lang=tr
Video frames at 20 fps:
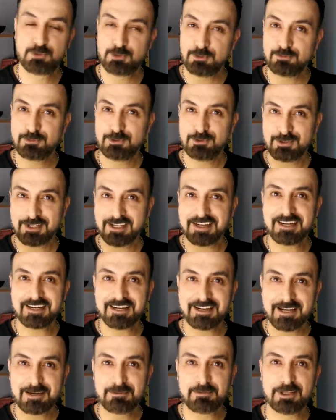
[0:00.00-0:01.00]
Tüm bunlara
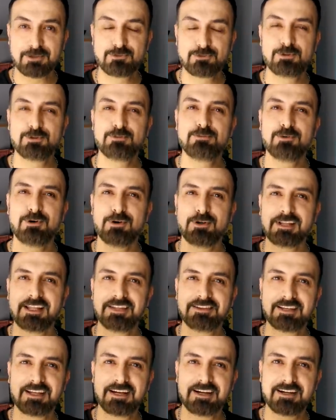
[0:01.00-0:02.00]
rağmen, tüm bu
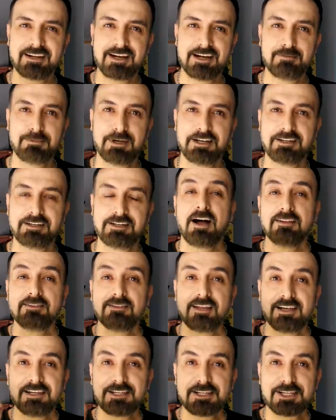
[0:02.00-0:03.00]
olanlara rağmen
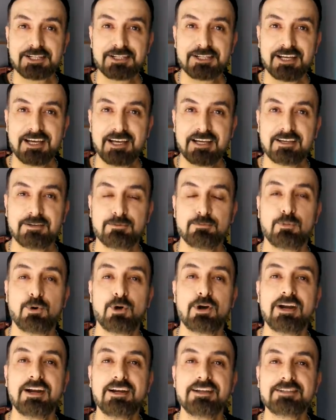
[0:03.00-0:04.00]
Allah aşkına
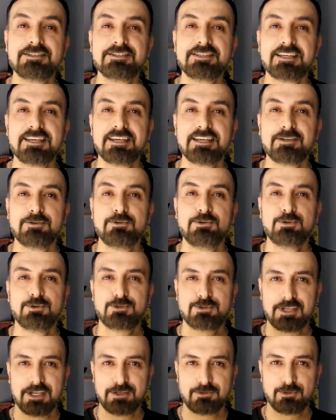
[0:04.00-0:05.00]
moralinizi
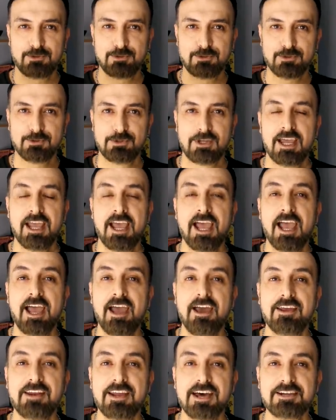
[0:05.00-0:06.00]
yüksek tutun.
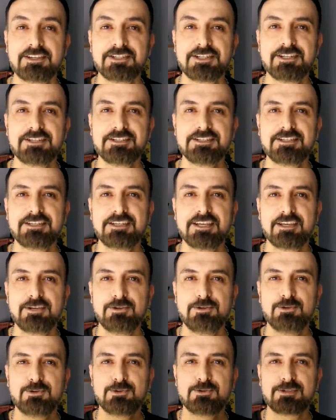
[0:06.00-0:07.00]
Enerjinizi
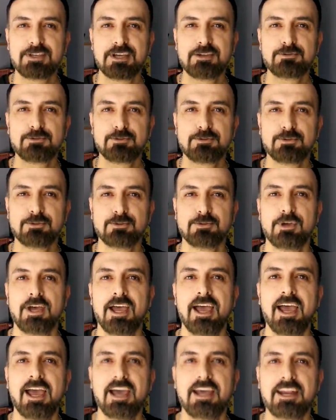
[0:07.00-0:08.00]
yüksek tutun.
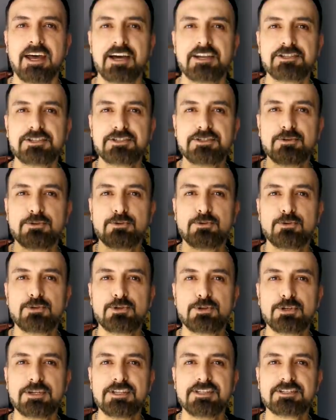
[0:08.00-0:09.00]
Enerjisi
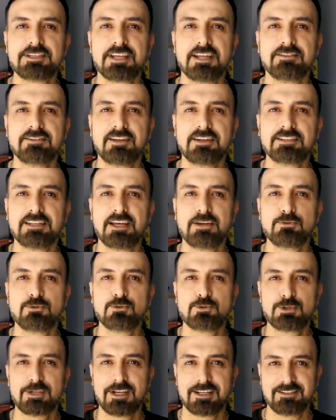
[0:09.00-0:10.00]
düşük insanlardan
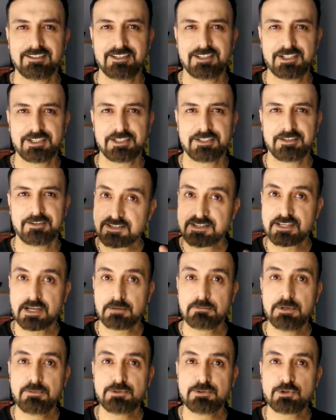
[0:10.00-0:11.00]
uzaklaşın.
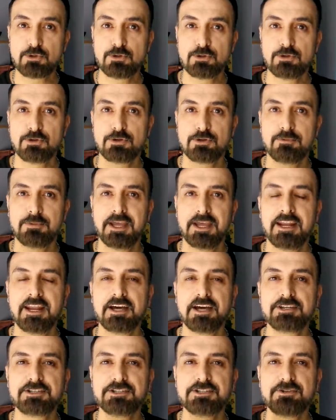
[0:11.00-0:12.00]
Samimi söylüyorum.
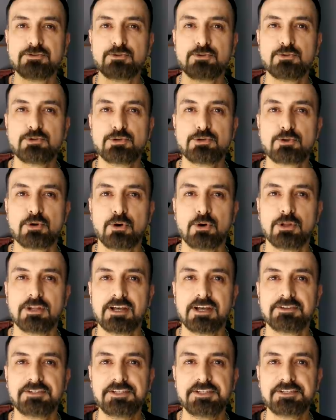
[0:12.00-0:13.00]
Enerjisi düşük
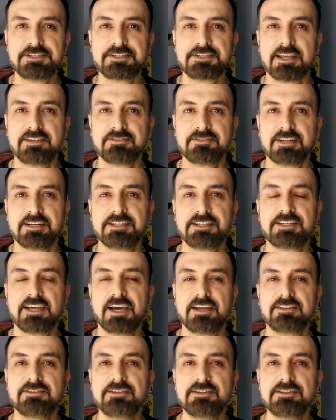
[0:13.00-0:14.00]
olan insanları
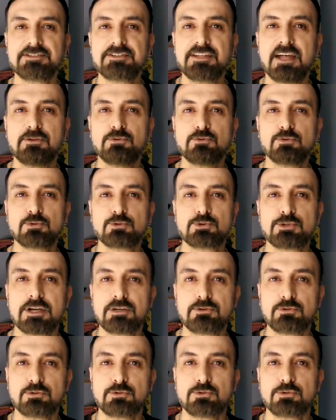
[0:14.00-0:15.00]
kendinizden
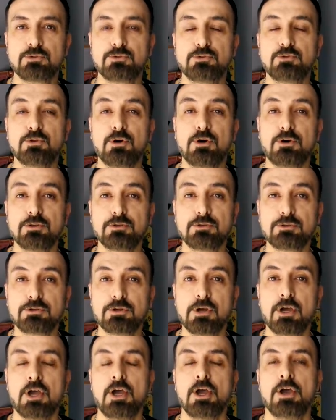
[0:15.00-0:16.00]
uzak tutun ne olur.
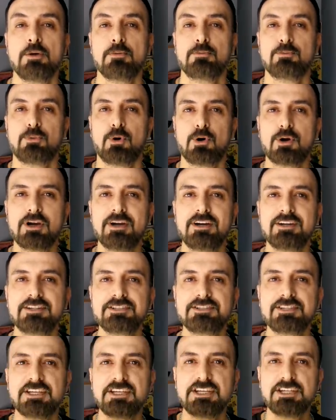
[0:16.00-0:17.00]

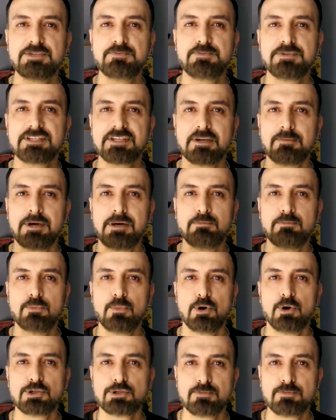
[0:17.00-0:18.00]
Moralinizi hiçbir zaman
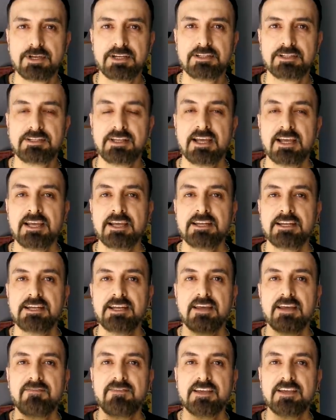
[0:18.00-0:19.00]
bozmayın
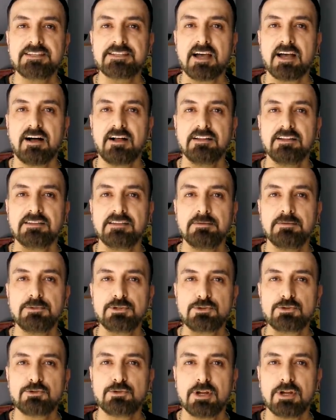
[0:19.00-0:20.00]
nefes
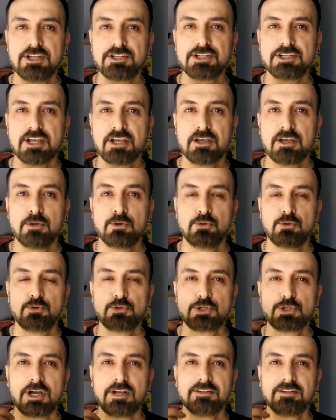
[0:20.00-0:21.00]
aldığımız sürece,
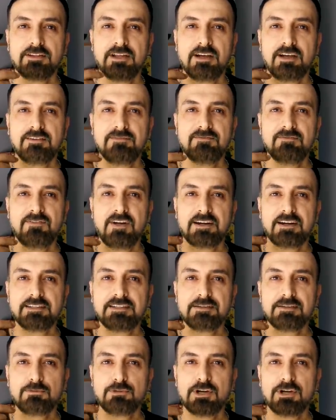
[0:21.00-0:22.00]
Yüce Allah'ın
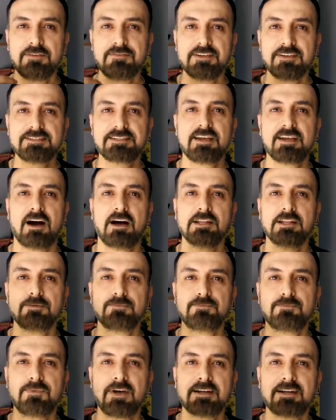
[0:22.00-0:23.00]
verdiği bu nefesi
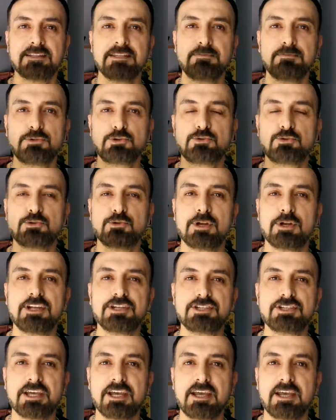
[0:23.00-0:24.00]
alıp verdiğimiz
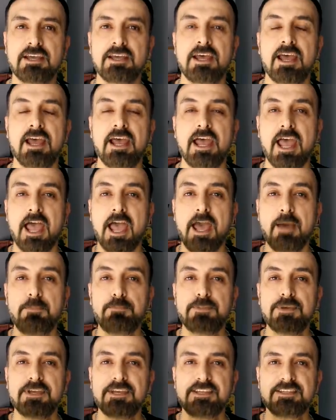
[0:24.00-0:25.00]
sürece
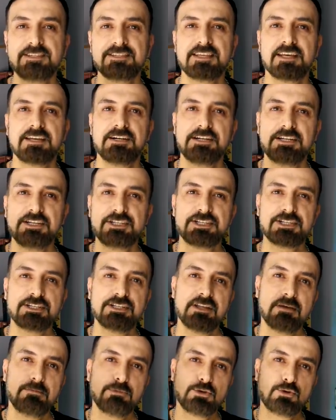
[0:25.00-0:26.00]
hep insanın
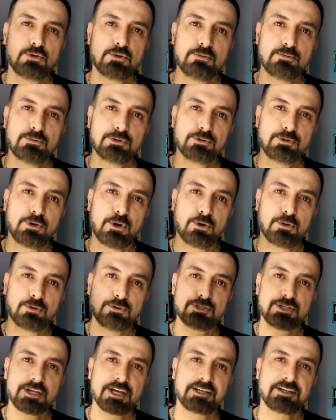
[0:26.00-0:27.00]
içinde bir umudu
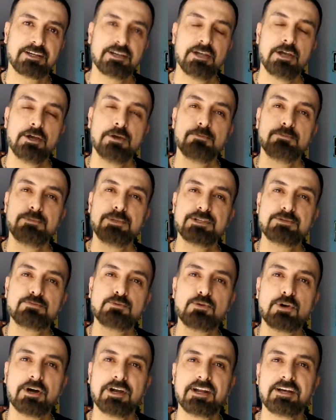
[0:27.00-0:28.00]
olacak. Biz
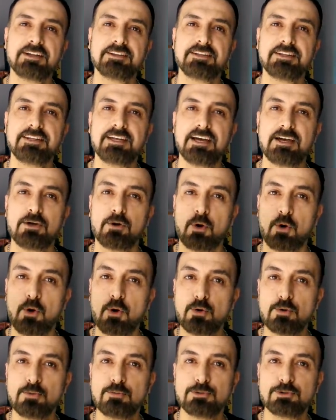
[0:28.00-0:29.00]
bu kanalda da
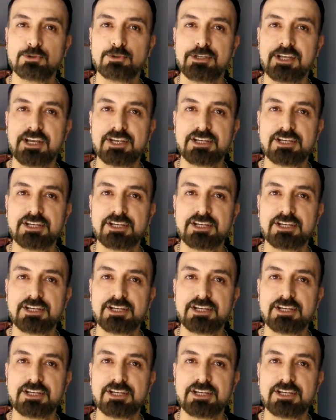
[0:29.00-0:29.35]
o umudu